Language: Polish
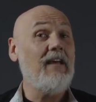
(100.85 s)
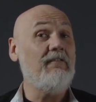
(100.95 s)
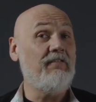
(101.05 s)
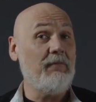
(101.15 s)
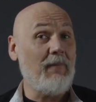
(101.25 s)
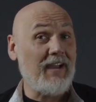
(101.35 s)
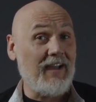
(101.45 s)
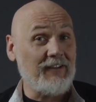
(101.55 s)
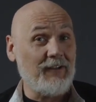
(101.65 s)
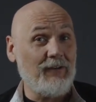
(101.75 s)

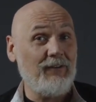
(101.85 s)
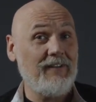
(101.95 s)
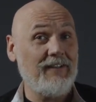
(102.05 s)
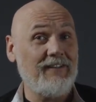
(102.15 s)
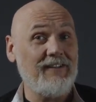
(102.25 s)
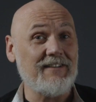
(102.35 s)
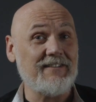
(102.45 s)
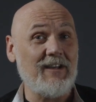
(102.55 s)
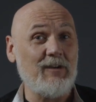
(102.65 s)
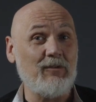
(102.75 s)
Wymaga to jedynie
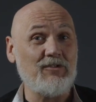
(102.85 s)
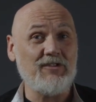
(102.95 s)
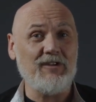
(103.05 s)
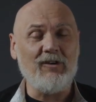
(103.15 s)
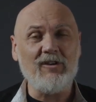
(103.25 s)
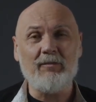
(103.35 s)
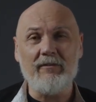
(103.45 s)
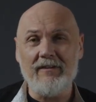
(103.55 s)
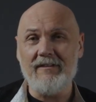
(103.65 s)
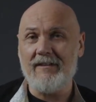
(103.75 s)
znajomości
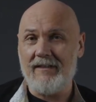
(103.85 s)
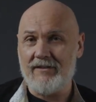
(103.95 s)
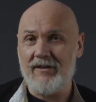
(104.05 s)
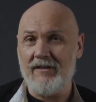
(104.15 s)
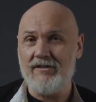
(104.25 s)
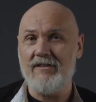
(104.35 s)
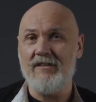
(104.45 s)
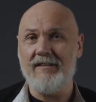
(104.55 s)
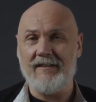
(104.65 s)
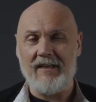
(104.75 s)
odpowiednich narzędzi
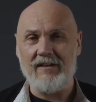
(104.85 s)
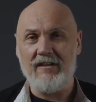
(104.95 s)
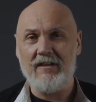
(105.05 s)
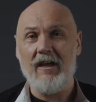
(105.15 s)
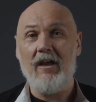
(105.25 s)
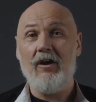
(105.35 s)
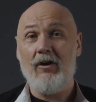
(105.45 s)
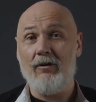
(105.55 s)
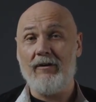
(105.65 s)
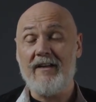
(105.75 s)
i technik
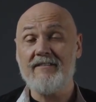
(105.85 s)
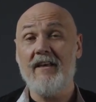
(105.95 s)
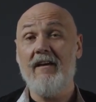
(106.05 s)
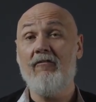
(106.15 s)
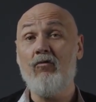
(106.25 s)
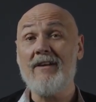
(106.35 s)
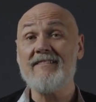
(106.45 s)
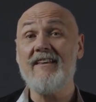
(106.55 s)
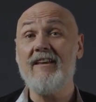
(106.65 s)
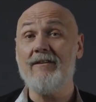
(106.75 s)
oraz
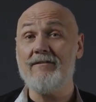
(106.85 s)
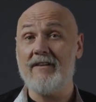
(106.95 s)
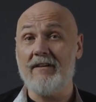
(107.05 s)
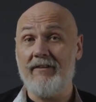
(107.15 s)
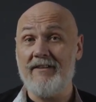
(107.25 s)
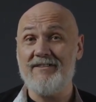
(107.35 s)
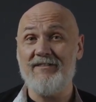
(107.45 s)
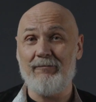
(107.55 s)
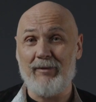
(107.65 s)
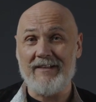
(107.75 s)
własnej konsekwencji
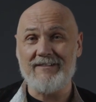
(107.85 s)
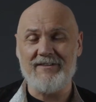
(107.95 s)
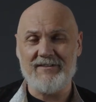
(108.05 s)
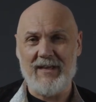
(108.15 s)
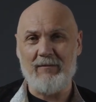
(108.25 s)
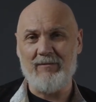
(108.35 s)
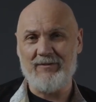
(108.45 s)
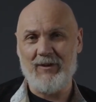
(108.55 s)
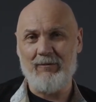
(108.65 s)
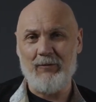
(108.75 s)
w pracy z samym
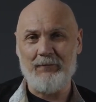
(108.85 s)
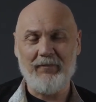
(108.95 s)
sobą.